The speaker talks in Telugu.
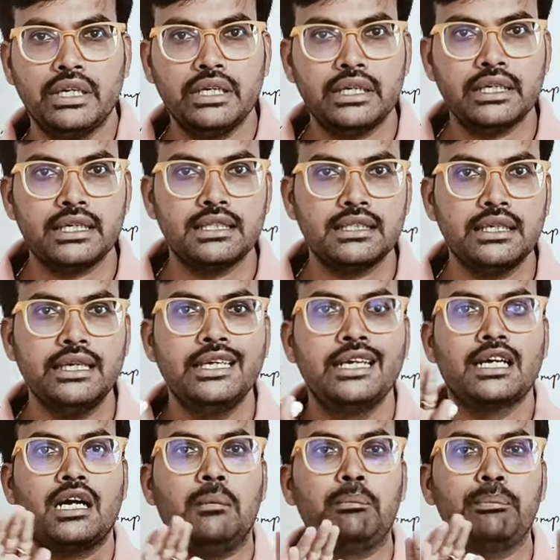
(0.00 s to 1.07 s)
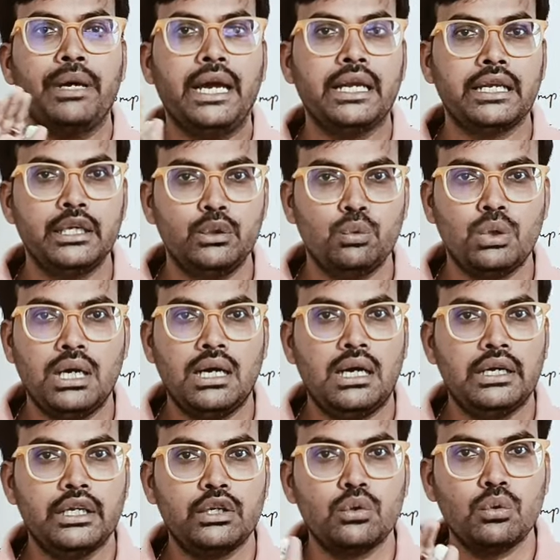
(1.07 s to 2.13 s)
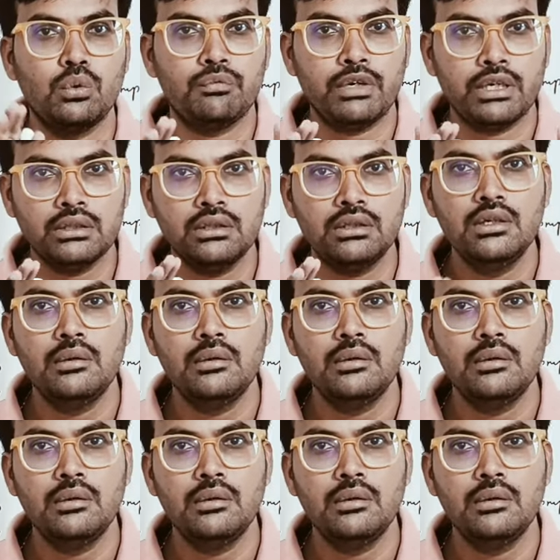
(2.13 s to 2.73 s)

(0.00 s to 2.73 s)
ఏంటి అనేది కంపారేటివ్గా అంటే గ్రూప్ వన్